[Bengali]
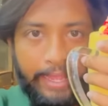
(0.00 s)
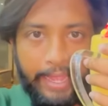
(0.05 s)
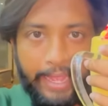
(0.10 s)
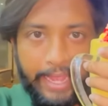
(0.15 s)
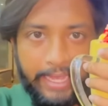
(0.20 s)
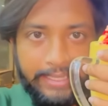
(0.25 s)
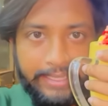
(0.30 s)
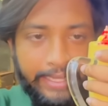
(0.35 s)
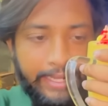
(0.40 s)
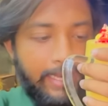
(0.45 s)

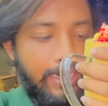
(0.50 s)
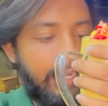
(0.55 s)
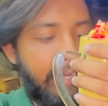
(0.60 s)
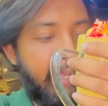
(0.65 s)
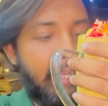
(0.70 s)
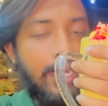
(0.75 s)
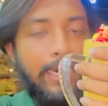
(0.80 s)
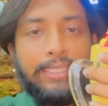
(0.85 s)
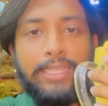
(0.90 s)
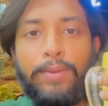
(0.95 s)
এই দেখেন
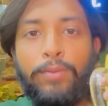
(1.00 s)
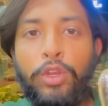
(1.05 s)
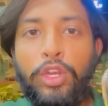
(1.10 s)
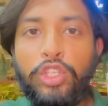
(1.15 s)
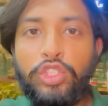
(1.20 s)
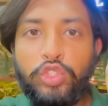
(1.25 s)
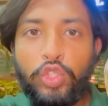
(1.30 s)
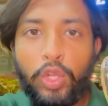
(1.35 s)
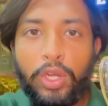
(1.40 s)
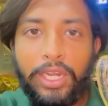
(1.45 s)
এটার দাম হলো
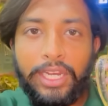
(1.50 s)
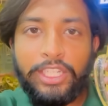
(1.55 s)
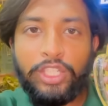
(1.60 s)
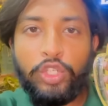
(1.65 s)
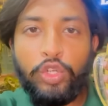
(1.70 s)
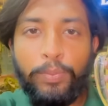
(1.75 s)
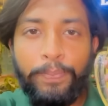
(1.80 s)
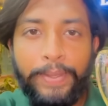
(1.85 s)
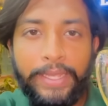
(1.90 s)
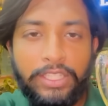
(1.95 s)
চল্লিশ
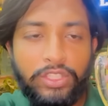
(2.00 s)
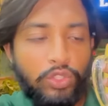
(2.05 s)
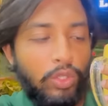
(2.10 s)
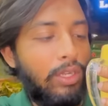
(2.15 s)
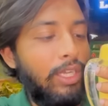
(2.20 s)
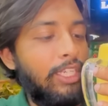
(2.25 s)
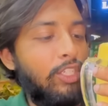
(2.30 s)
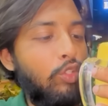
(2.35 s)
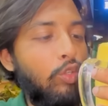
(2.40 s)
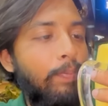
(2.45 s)
রুপি
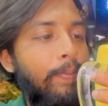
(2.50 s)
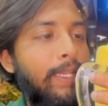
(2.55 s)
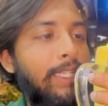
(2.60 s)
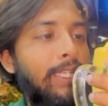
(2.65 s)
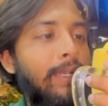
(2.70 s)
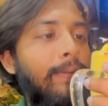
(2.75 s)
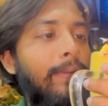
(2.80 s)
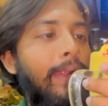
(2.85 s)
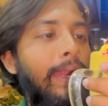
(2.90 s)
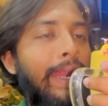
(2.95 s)
চল্লিশ রুপি
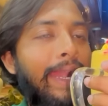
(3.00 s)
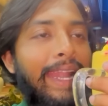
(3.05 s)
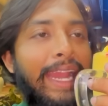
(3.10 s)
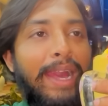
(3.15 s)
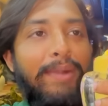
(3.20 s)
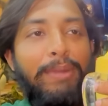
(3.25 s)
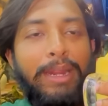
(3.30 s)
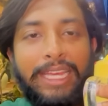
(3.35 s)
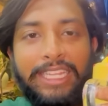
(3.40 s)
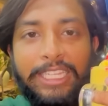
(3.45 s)
হিসেবে এটা
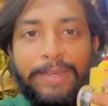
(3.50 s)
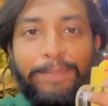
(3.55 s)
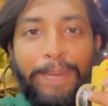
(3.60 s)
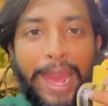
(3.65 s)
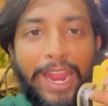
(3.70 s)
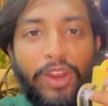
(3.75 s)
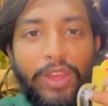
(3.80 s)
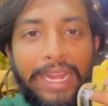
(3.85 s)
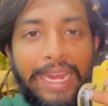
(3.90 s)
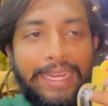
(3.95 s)
আমার কাছে
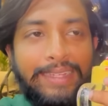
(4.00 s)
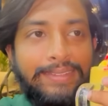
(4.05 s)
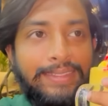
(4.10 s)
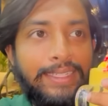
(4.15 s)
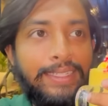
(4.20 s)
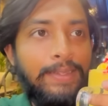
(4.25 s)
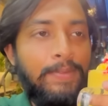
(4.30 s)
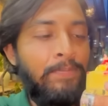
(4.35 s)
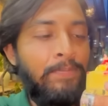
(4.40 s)
ভালোই লাগছে